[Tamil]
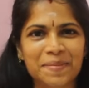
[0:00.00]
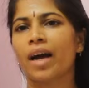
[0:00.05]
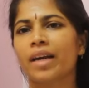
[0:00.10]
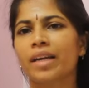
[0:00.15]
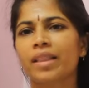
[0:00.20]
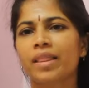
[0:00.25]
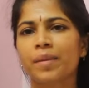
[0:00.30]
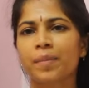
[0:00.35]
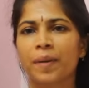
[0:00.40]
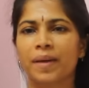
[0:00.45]

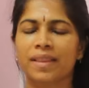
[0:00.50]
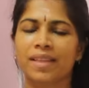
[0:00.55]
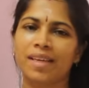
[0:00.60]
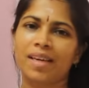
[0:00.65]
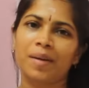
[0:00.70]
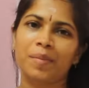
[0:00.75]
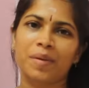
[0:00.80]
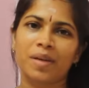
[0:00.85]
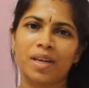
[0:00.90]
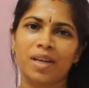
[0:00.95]
அடுத்து
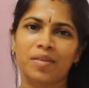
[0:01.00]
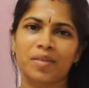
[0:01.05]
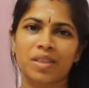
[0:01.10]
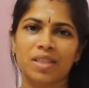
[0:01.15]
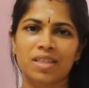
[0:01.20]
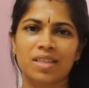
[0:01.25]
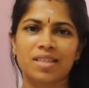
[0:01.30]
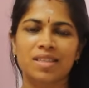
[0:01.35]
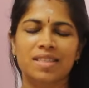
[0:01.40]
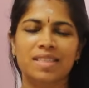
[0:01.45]
பார்த்தீங்க அப்படின்னா
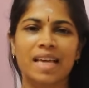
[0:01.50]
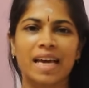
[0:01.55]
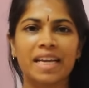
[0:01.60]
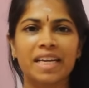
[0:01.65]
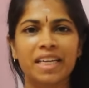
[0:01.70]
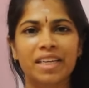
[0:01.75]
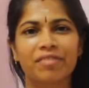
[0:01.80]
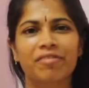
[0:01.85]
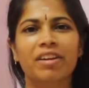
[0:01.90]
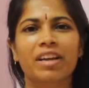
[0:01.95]
வந்துட்டு
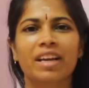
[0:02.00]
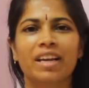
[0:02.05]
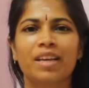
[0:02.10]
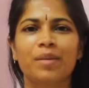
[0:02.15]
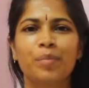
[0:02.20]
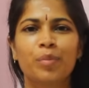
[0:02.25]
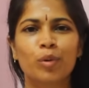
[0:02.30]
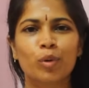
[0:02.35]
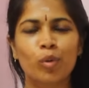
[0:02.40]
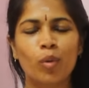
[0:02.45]
சயின்டிஃபிக்லி
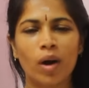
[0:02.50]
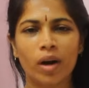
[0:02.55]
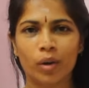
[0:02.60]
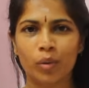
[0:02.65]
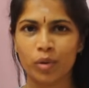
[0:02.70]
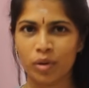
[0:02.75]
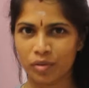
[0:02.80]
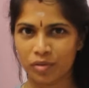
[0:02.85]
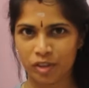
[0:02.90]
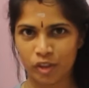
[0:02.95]
ப்ரூவ் ஆன
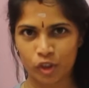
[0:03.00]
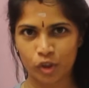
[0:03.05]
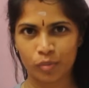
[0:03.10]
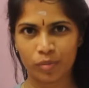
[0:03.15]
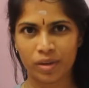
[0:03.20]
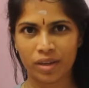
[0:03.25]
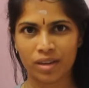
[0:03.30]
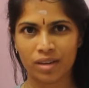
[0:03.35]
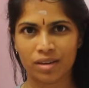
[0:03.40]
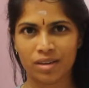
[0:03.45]
ஒரு
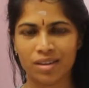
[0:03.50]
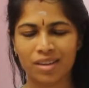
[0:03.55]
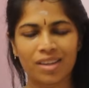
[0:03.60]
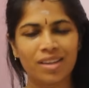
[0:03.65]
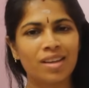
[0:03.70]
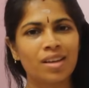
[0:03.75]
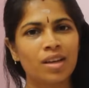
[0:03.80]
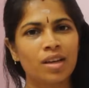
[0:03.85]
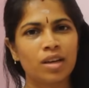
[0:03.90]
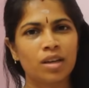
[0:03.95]
விஷயமே
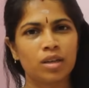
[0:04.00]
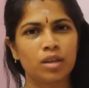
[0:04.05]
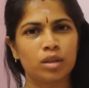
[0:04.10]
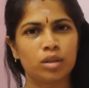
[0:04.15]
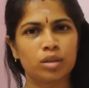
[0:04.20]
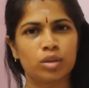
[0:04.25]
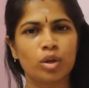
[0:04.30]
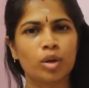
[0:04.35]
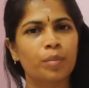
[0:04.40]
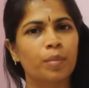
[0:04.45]

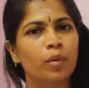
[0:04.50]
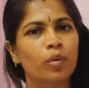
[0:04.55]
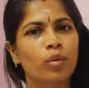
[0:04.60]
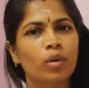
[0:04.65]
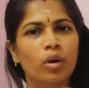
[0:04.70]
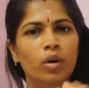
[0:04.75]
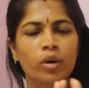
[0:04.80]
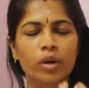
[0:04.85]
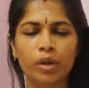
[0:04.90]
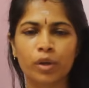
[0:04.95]
இருக்குது ஸோ இப்போ
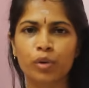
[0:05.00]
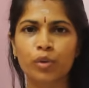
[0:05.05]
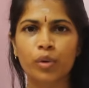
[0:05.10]
உங்களோட